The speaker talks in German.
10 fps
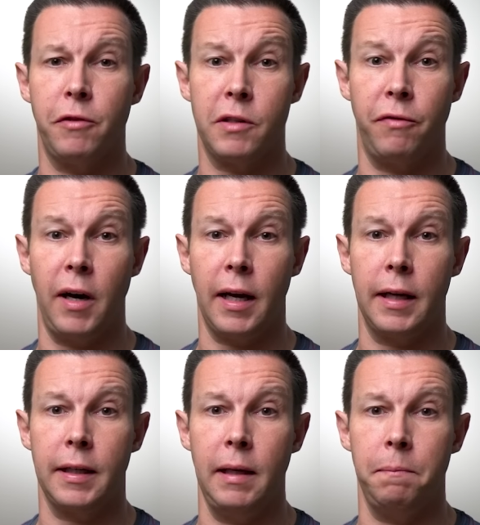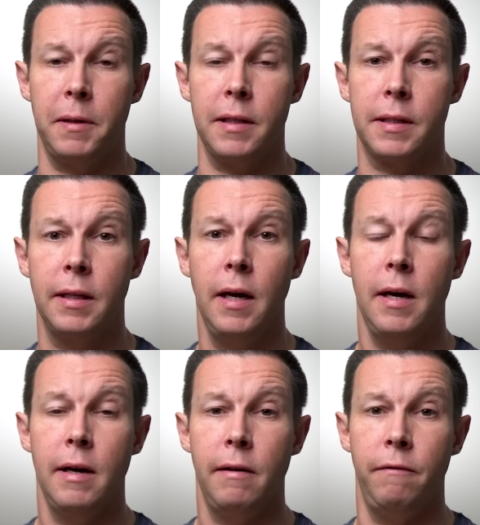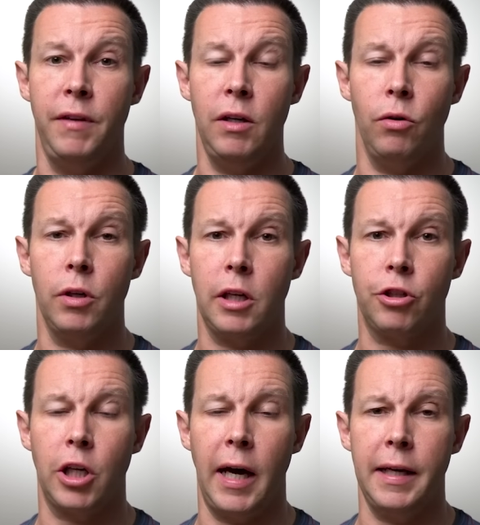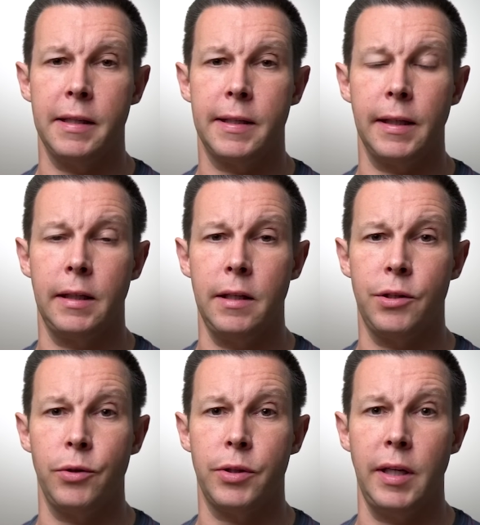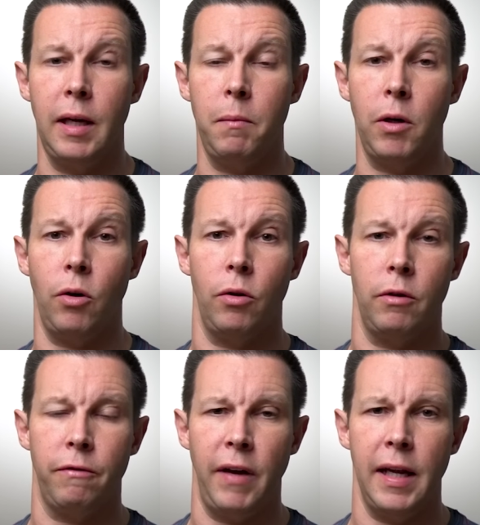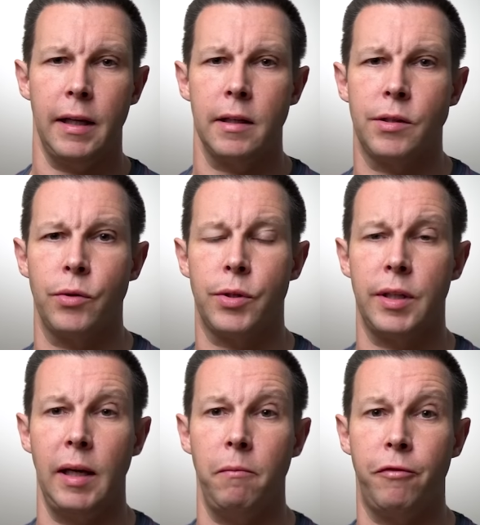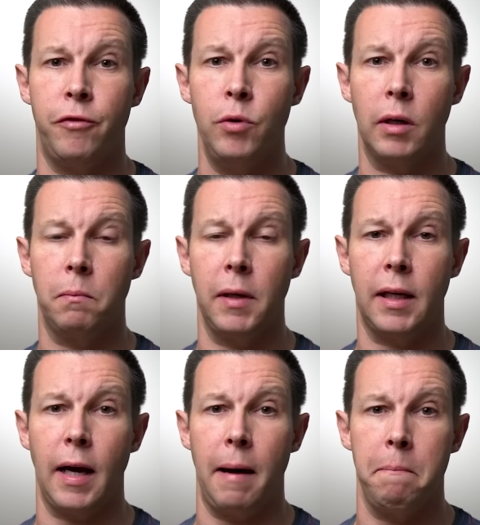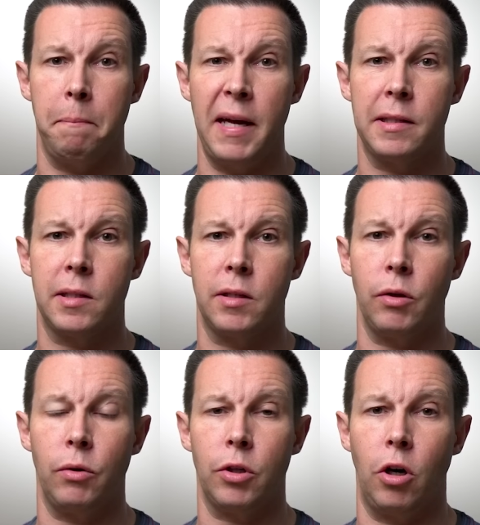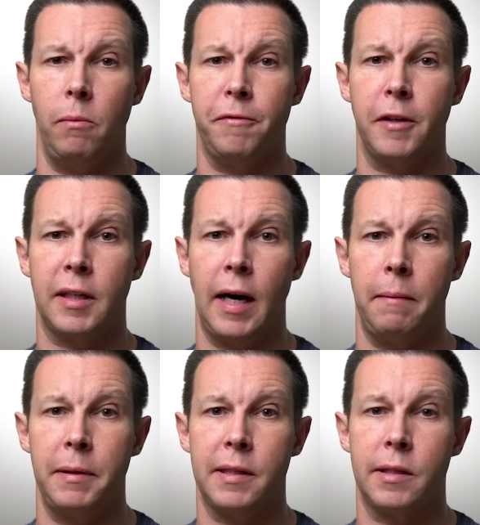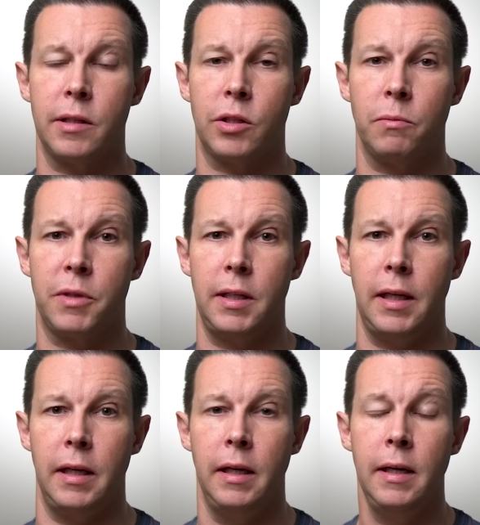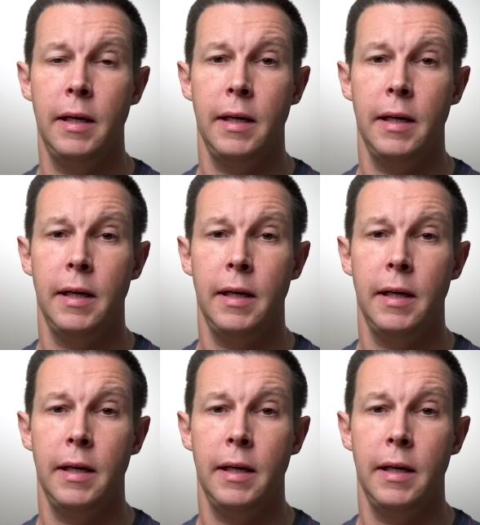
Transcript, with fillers: fürs Fahrrad gibt es? Wie unterscheiden sich die Systeme und welches System führt mich am besten und komfortabelsten zum Ziel?